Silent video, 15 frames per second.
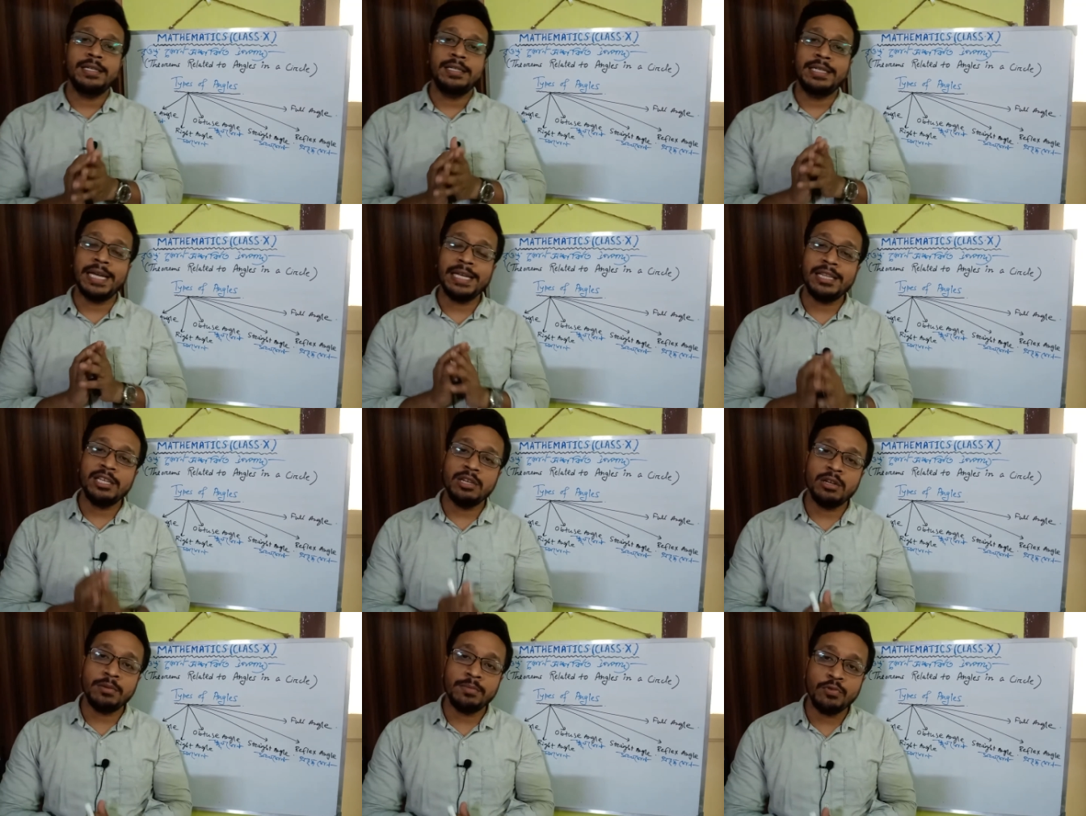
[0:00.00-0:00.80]
সেই
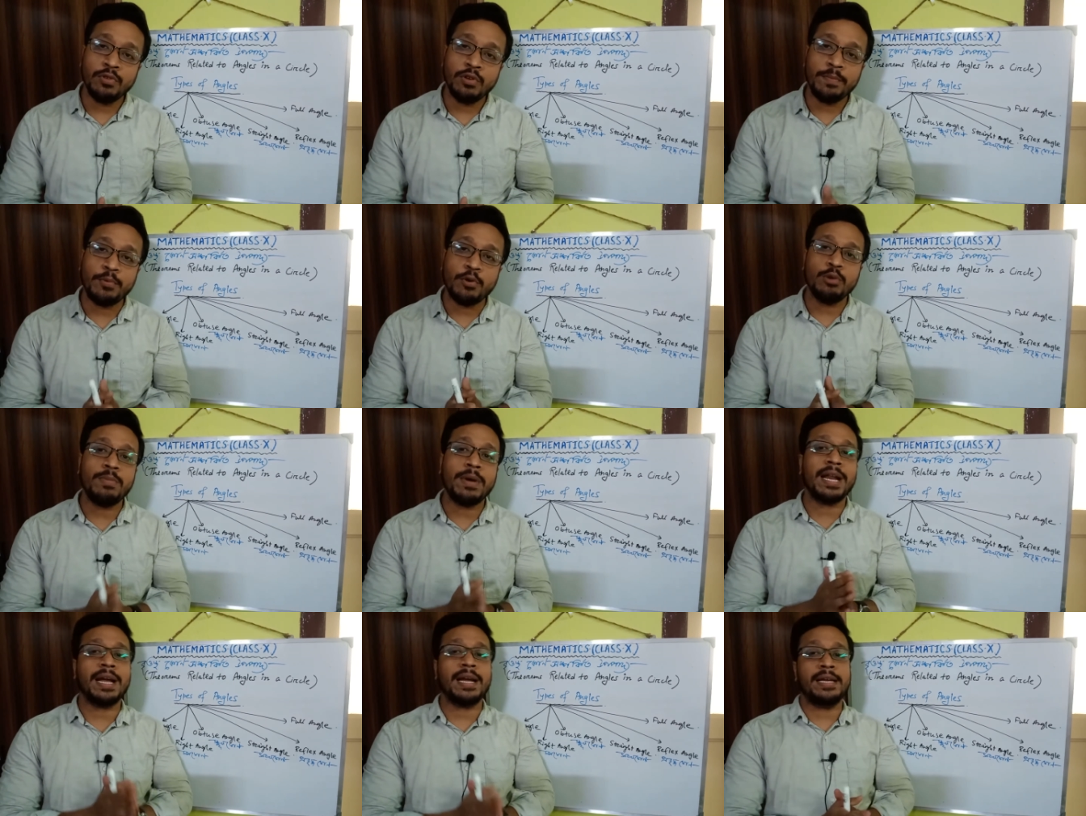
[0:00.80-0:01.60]
থিওরমগুলো
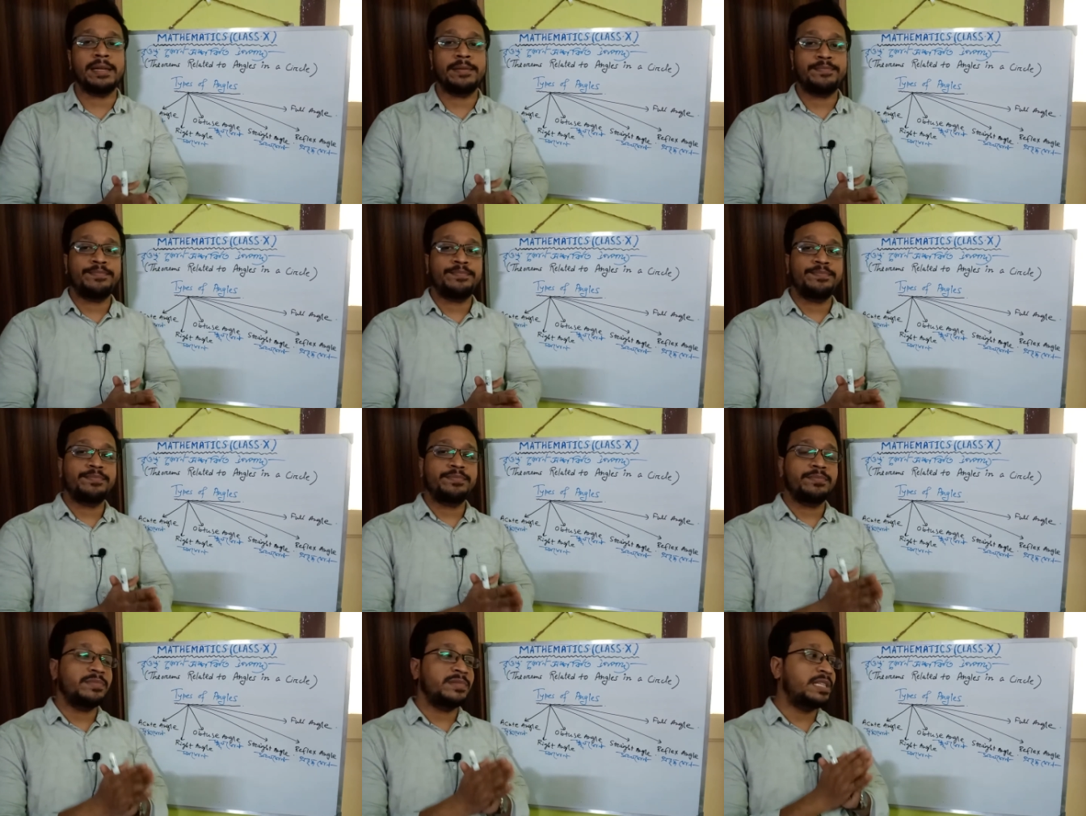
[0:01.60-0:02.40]
পড়বার আগে
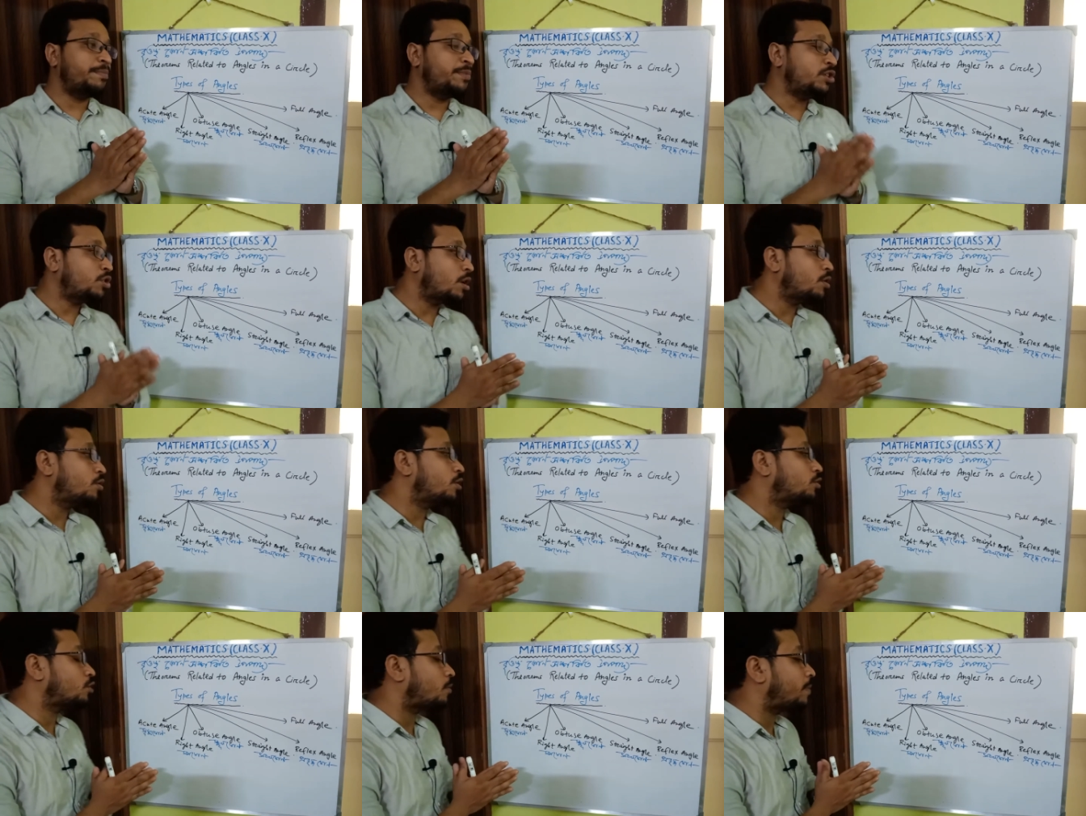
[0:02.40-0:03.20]
যে
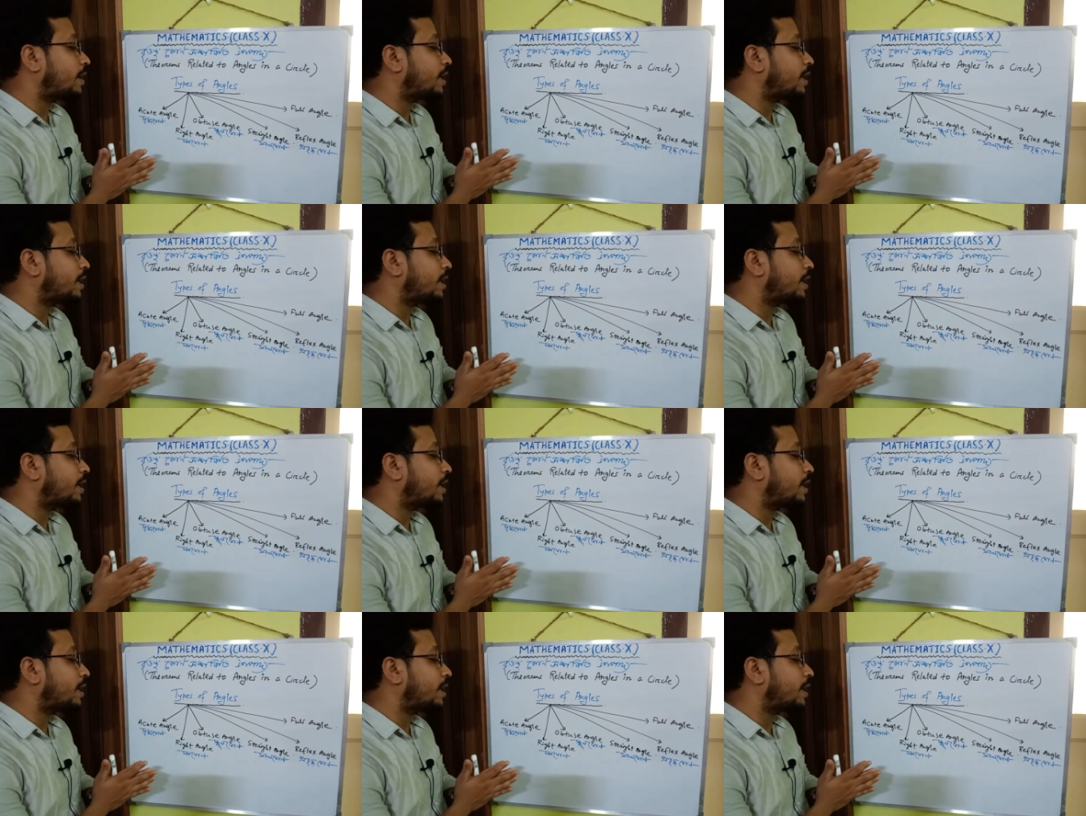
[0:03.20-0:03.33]
বিষয়গুলো সবার